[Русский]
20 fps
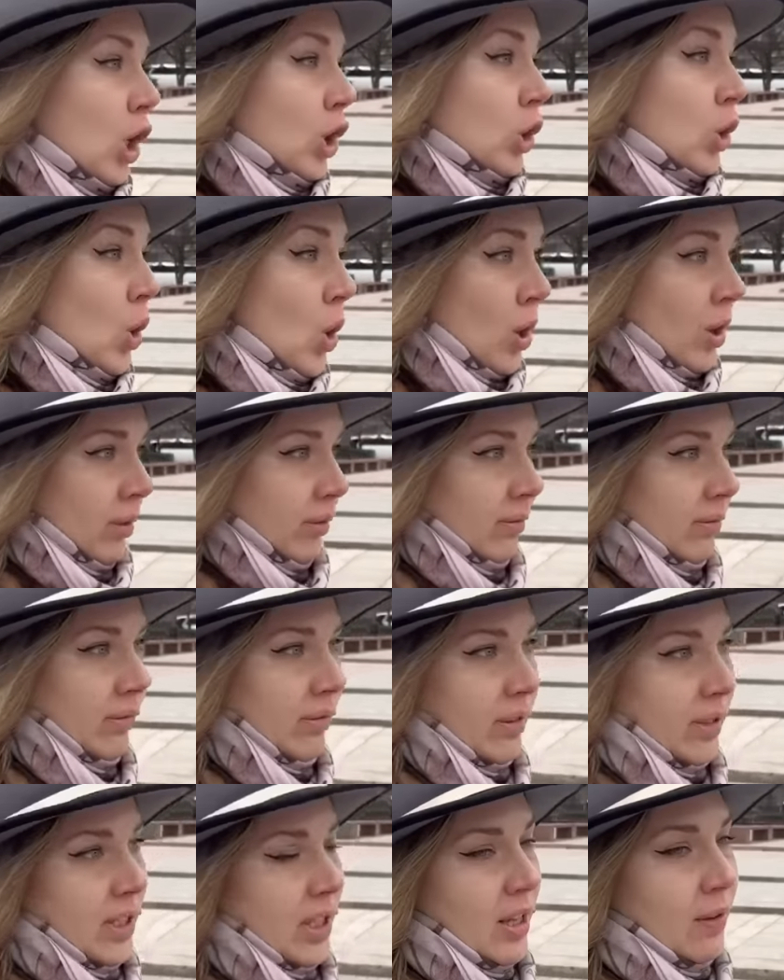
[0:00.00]
Но
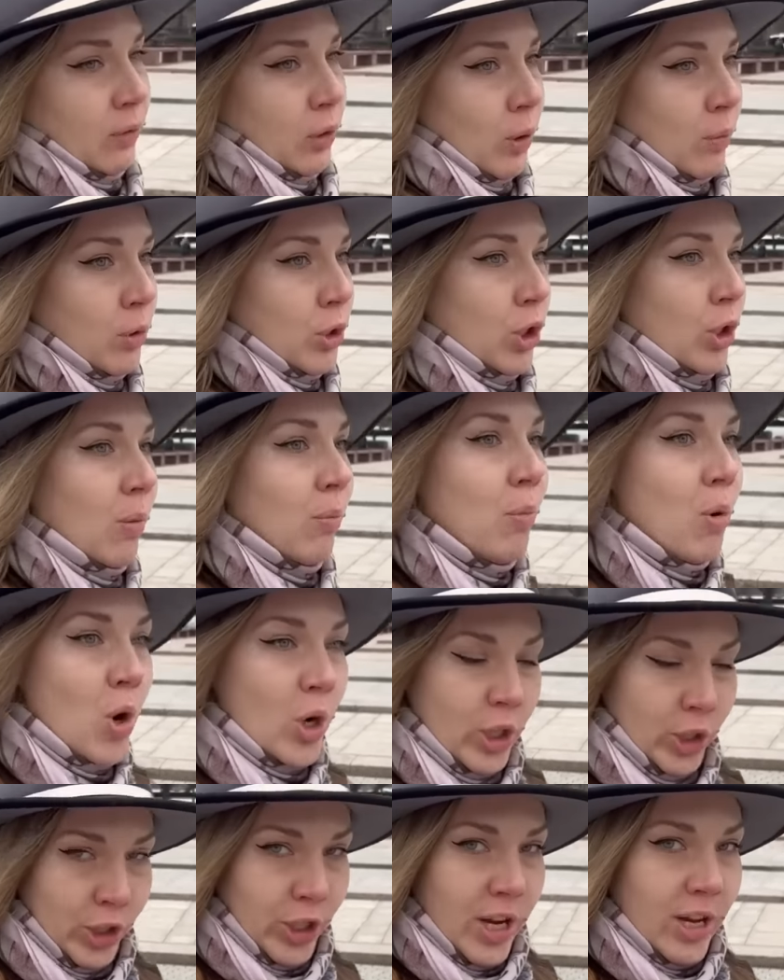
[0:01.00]
дело в том, что
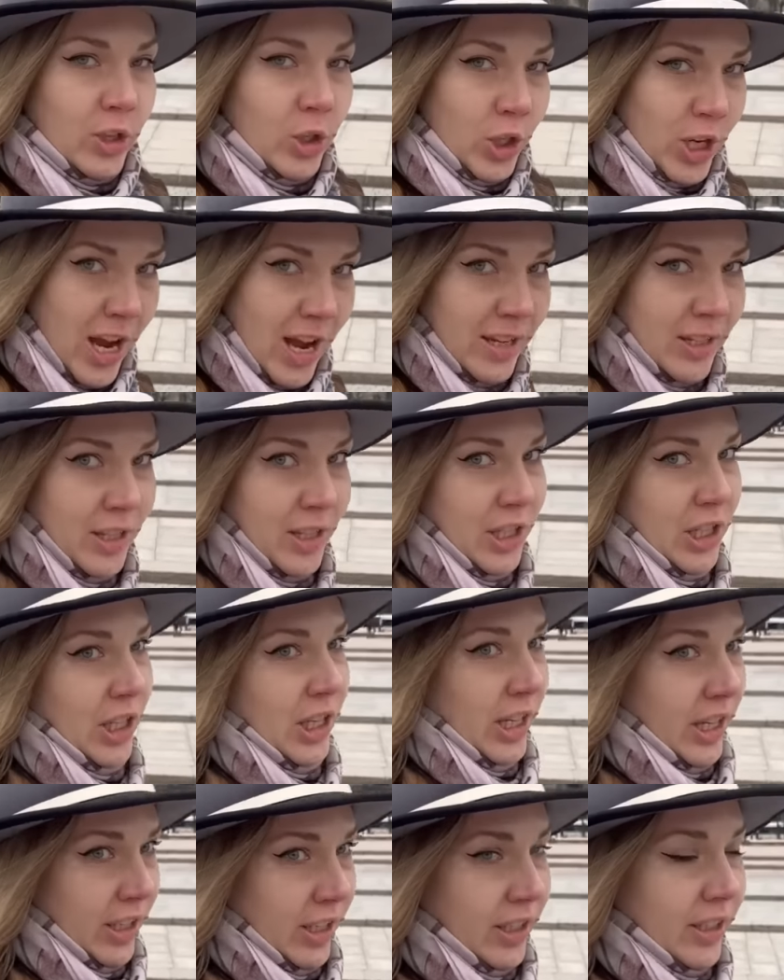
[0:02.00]
большая
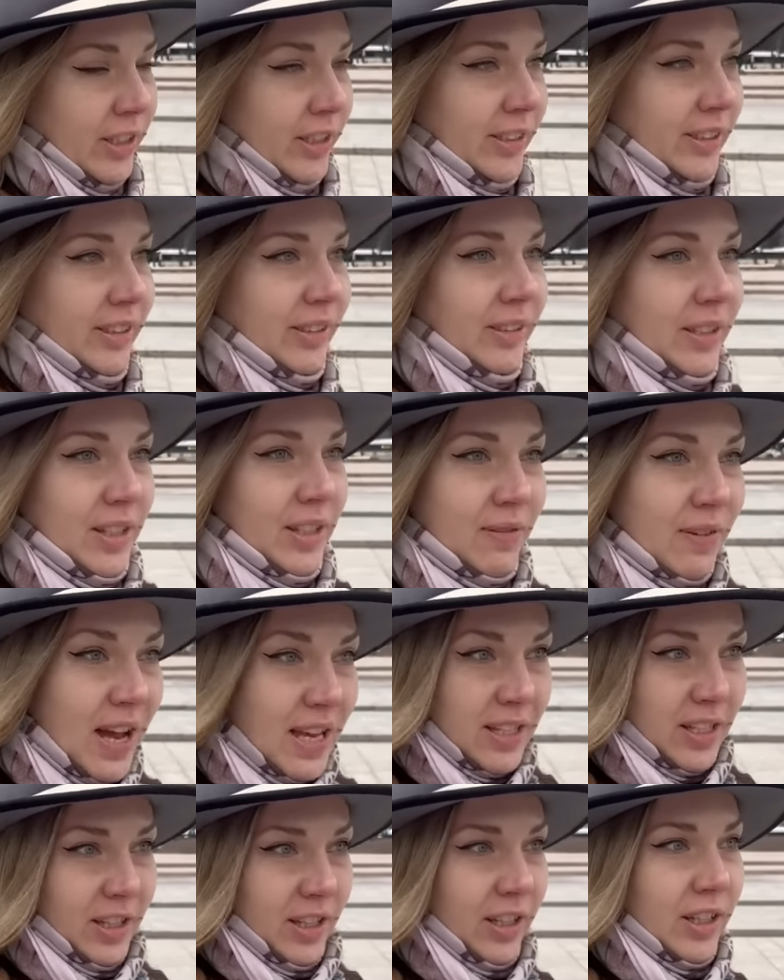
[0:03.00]
часть их, э,
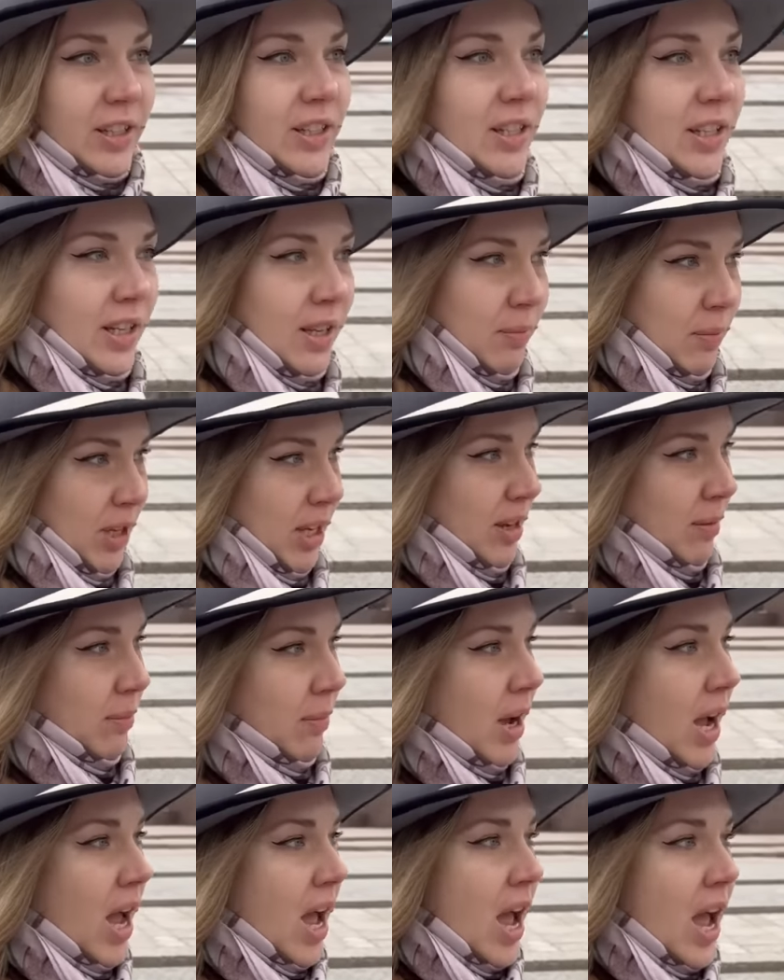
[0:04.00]
связанных с
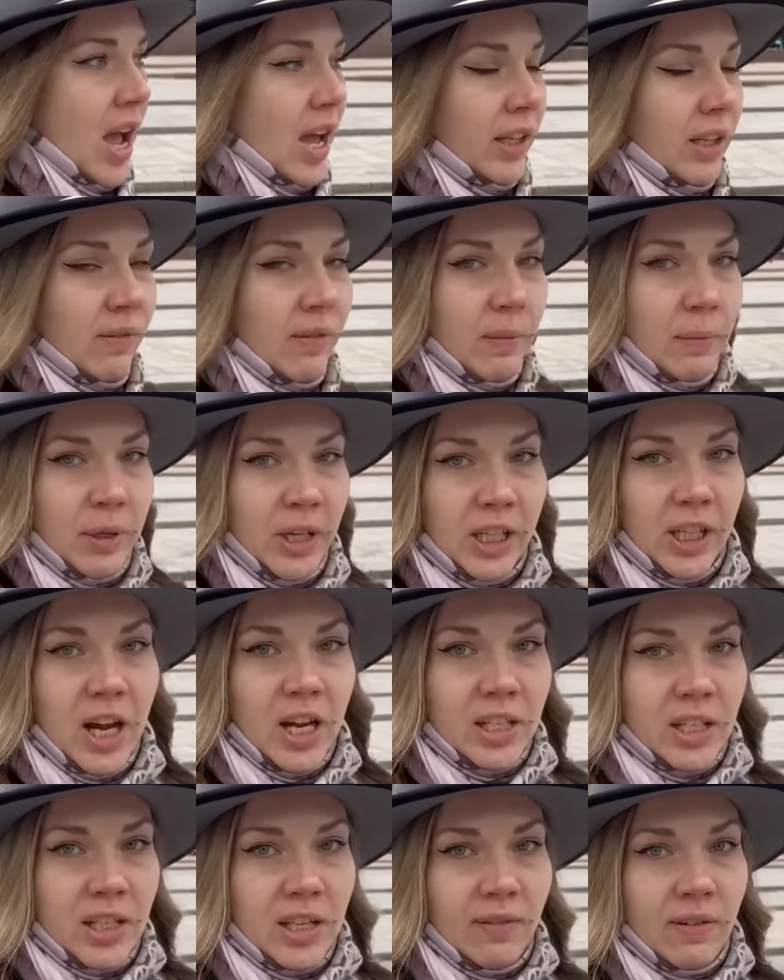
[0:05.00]
именем этого
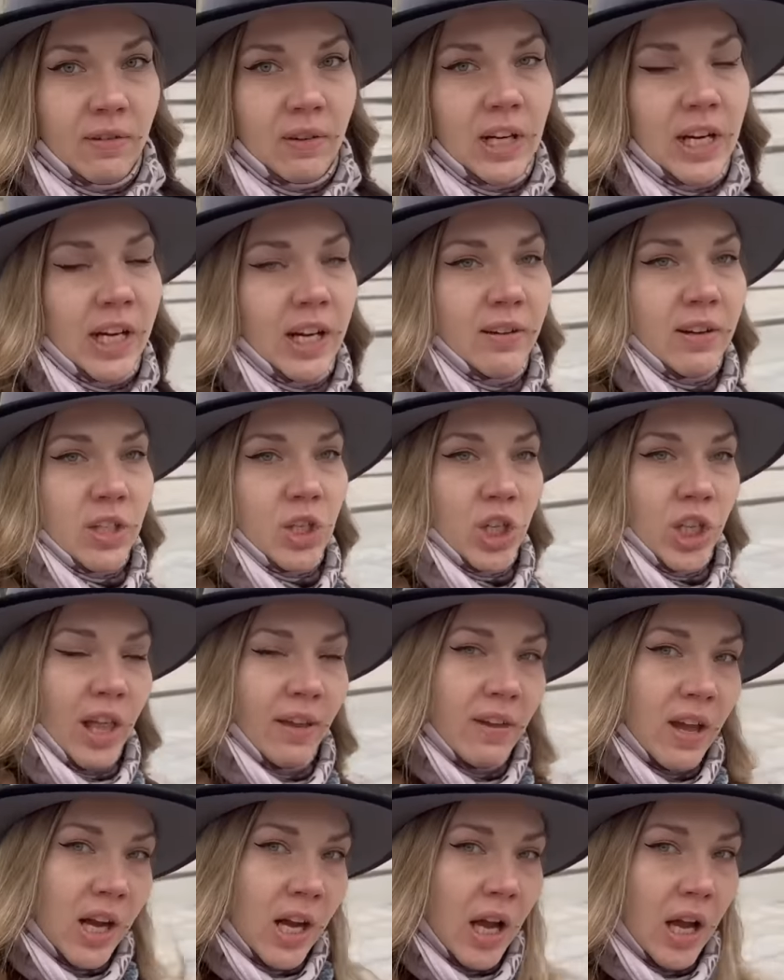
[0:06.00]
прекрасного великого
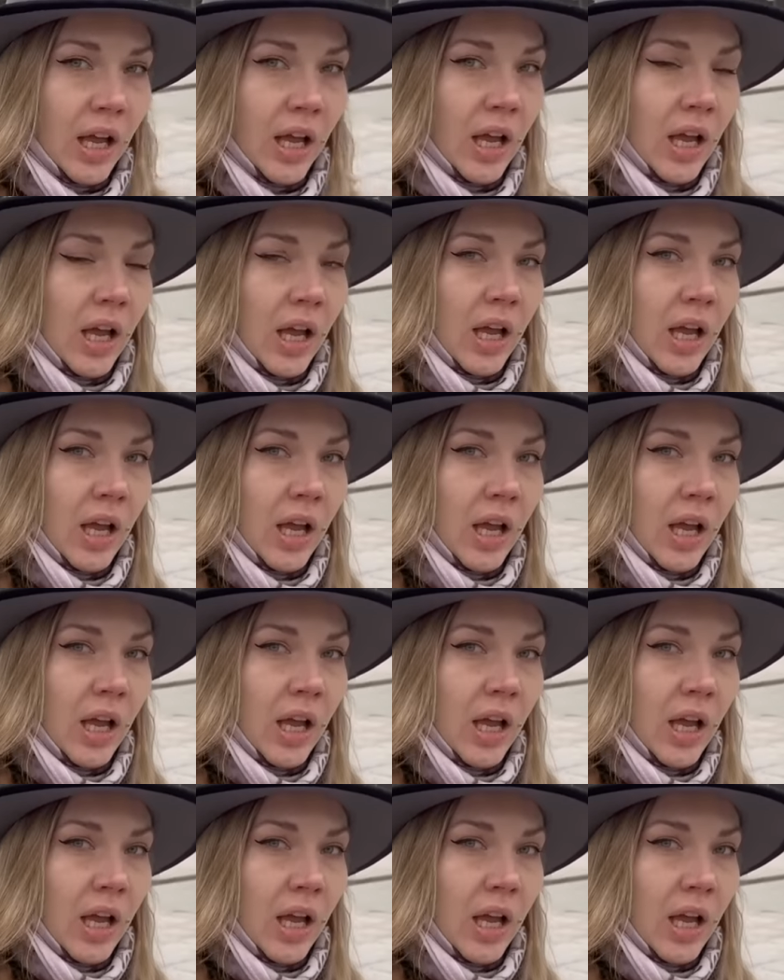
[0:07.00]
человека,